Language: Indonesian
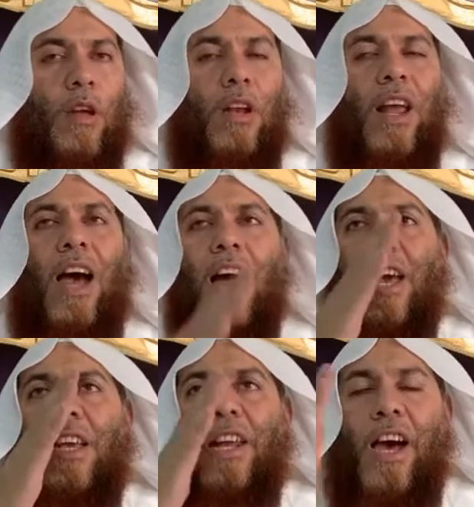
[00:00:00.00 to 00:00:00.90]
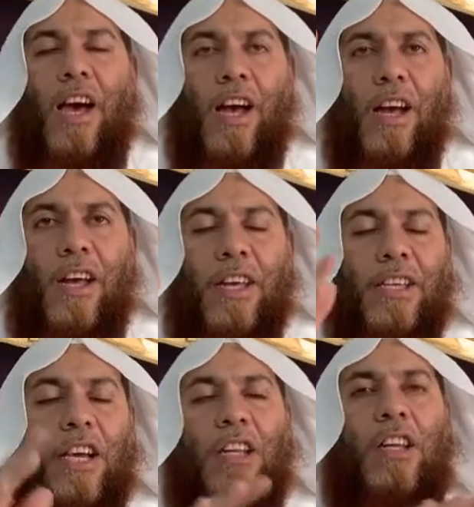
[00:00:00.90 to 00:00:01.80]
La ilaha
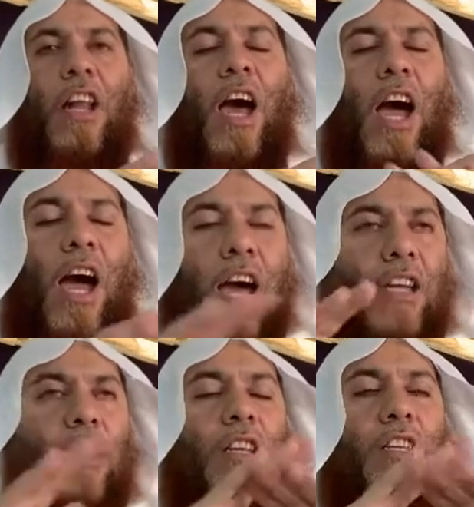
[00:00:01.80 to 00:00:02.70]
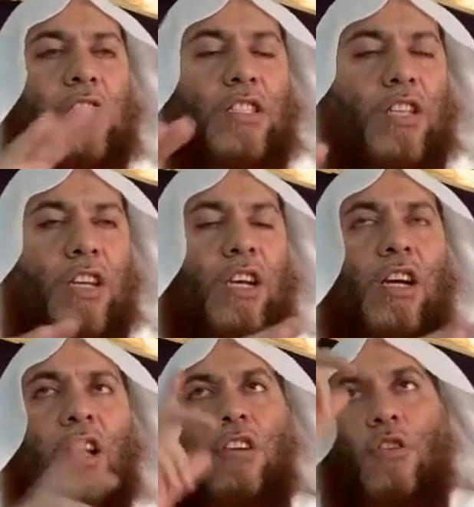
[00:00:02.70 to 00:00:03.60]
يعني لا أحد أن يستحق
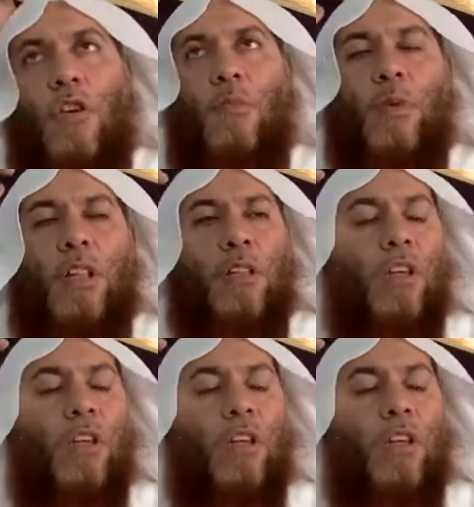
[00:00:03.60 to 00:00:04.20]
أن يعبد